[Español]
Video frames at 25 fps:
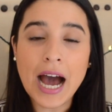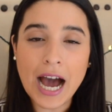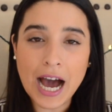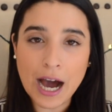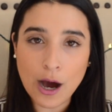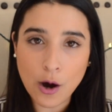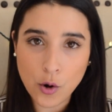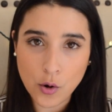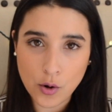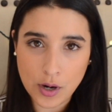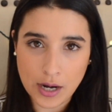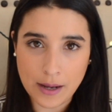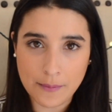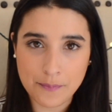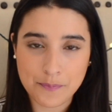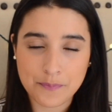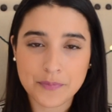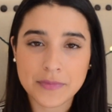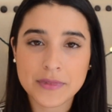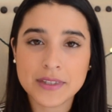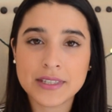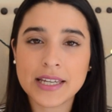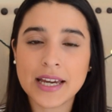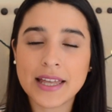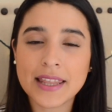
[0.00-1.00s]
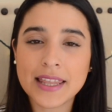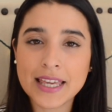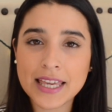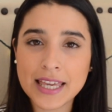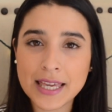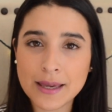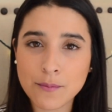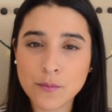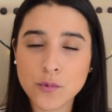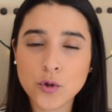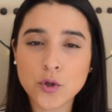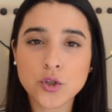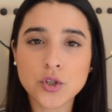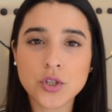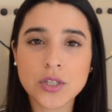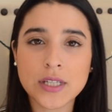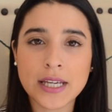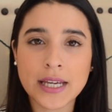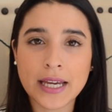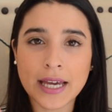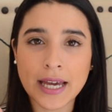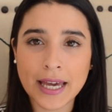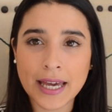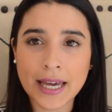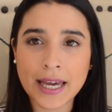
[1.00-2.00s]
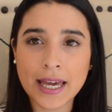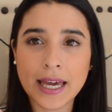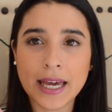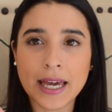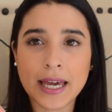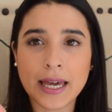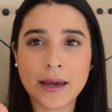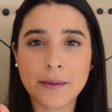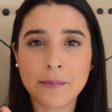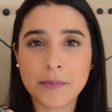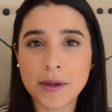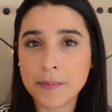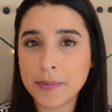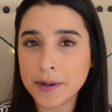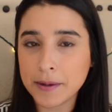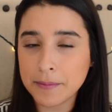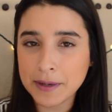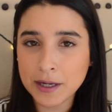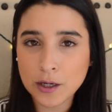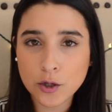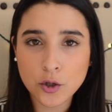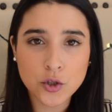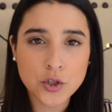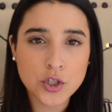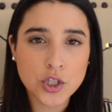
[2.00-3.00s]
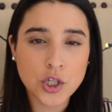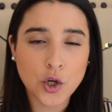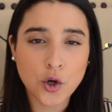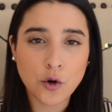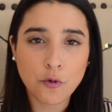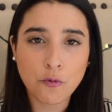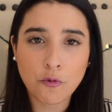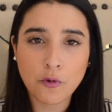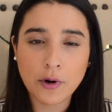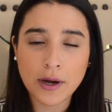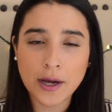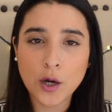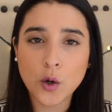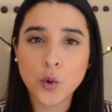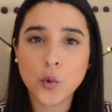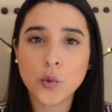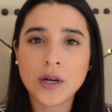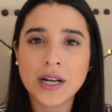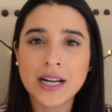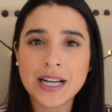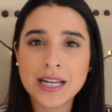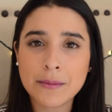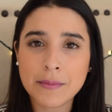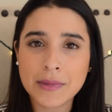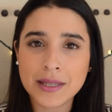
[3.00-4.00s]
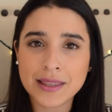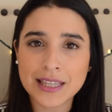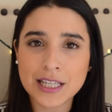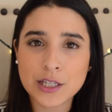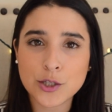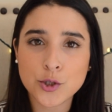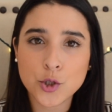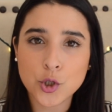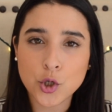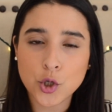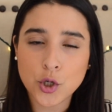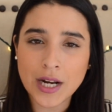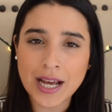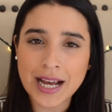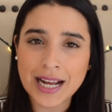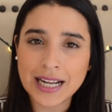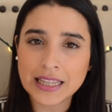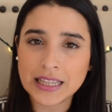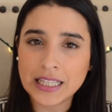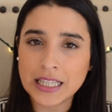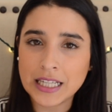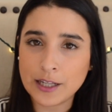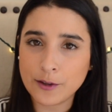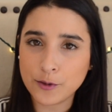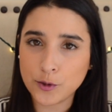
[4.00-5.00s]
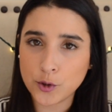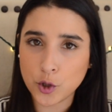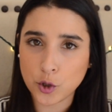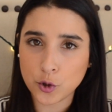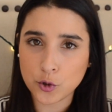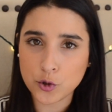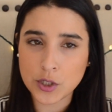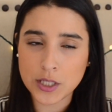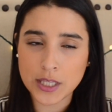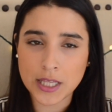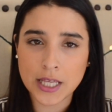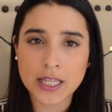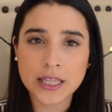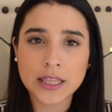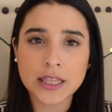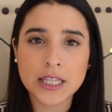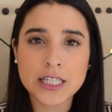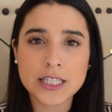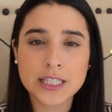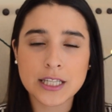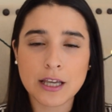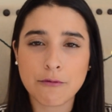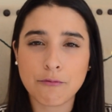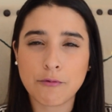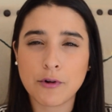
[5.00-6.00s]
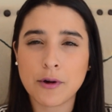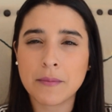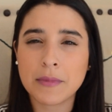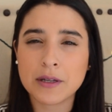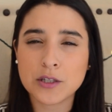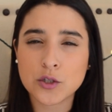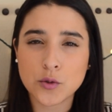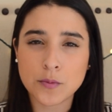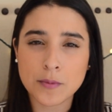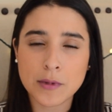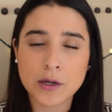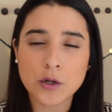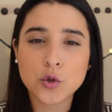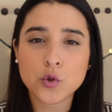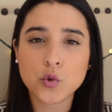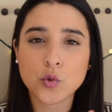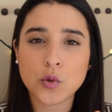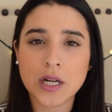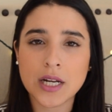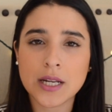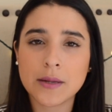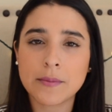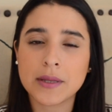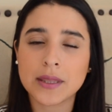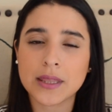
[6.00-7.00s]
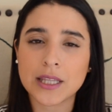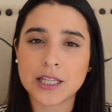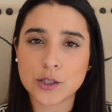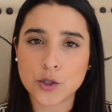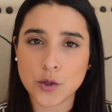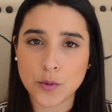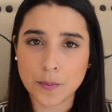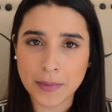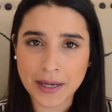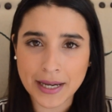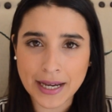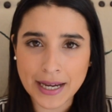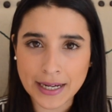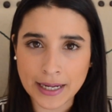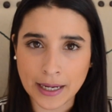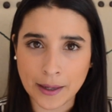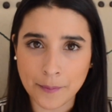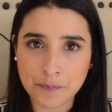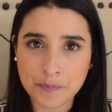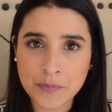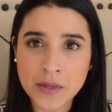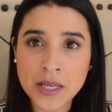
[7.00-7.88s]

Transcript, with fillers: Ahora, ya dijimos que eh, mi primer consejo fue una alimentación alta en antioxidantes, que fue más o menos una alimentación vegana.